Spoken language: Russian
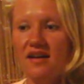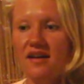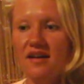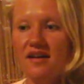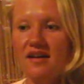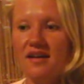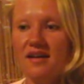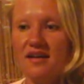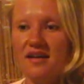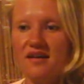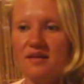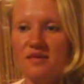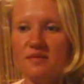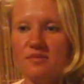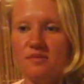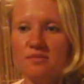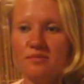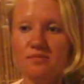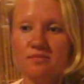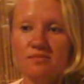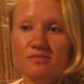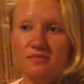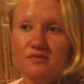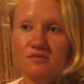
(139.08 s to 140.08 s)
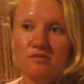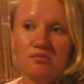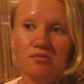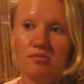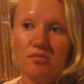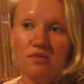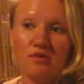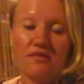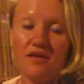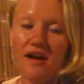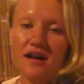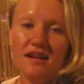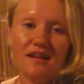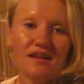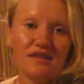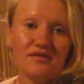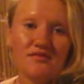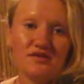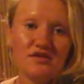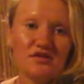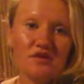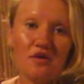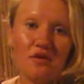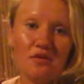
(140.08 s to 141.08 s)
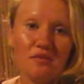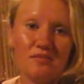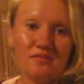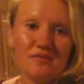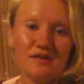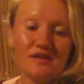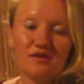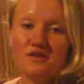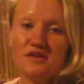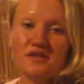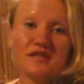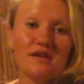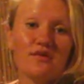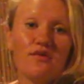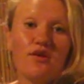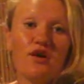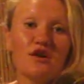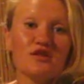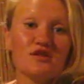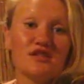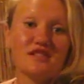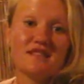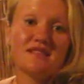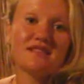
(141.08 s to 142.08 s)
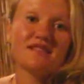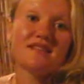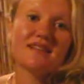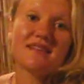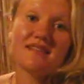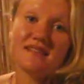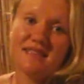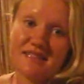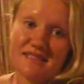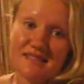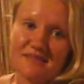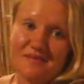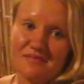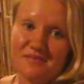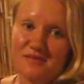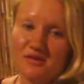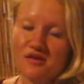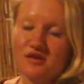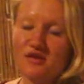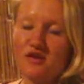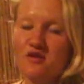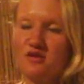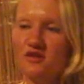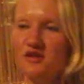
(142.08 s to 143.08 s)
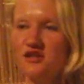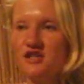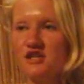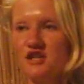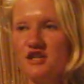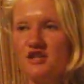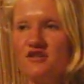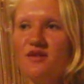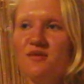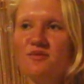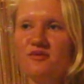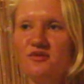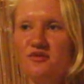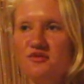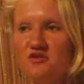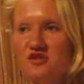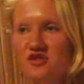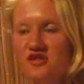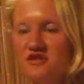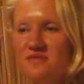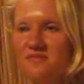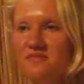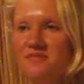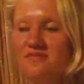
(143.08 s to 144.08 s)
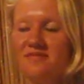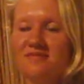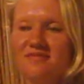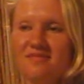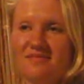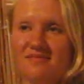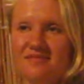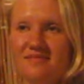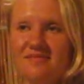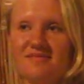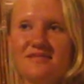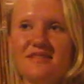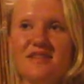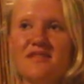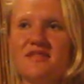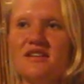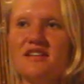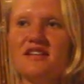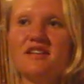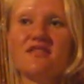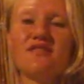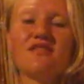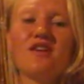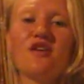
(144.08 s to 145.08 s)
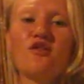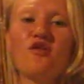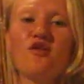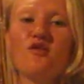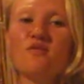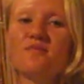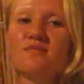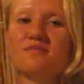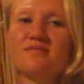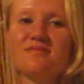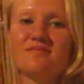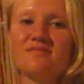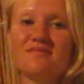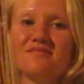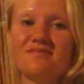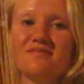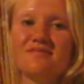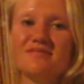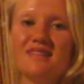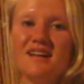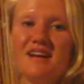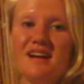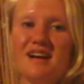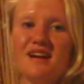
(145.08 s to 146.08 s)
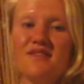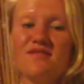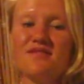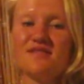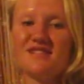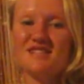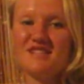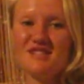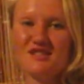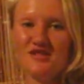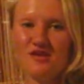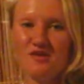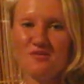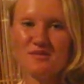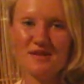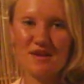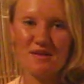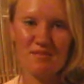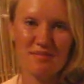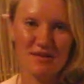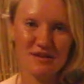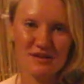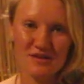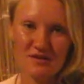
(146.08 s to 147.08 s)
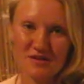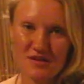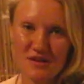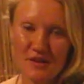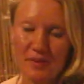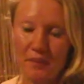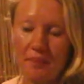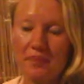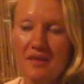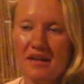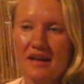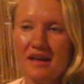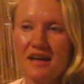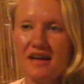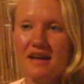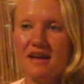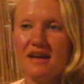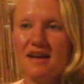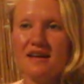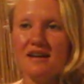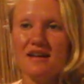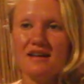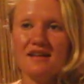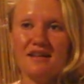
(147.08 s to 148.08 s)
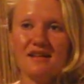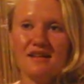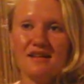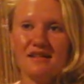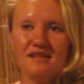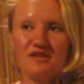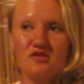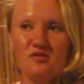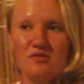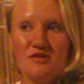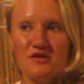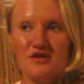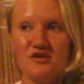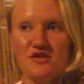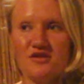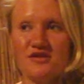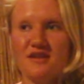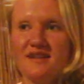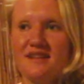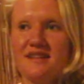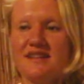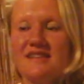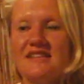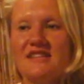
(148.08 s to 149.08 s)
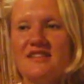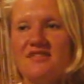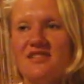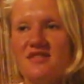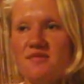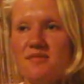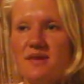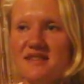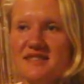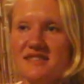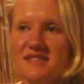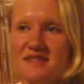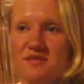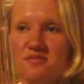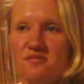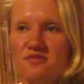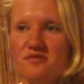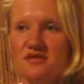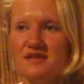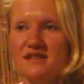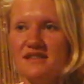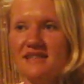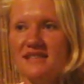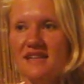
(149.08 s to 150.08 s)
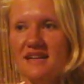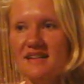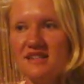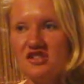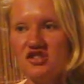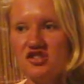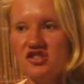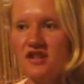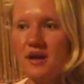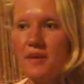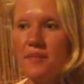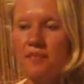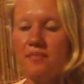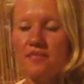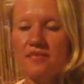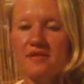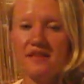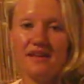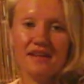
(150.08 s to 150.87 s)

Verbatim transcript: А, буквально все. И то есть, и кого хотите найти, есть, какой человек вам нужен, наверное, в каком возрастном диапазоне. Думаю, что этой информации будет достаточно.